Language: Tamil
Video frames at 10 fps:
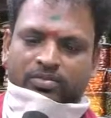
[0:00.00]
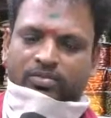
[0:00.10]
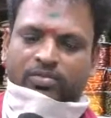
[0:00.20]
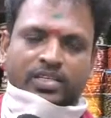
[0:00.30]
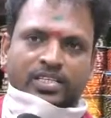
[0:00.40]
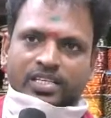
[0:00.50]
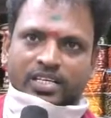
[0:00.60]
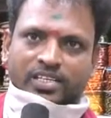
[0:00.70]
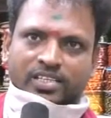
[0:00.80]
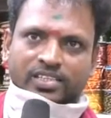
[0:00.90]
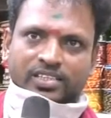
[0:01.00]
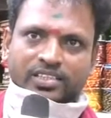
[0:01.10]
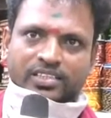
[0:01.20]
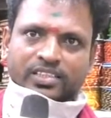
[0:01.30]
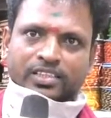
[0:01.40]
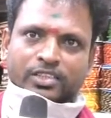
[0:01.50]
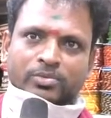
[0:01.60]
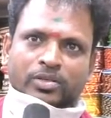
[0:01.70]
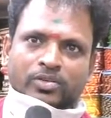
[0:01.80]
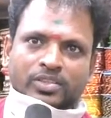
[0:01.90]
வாடிக்கையாளர்களுக்கு இனிய
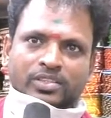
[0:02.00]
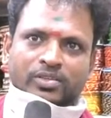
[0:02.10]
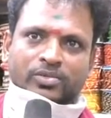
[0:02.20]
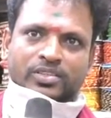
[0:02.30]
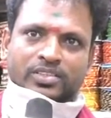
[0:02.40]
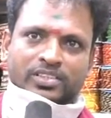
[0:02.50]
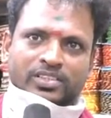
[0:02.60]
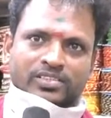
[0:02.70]
தீபாவளி நல்வாழ்த்துக்கள்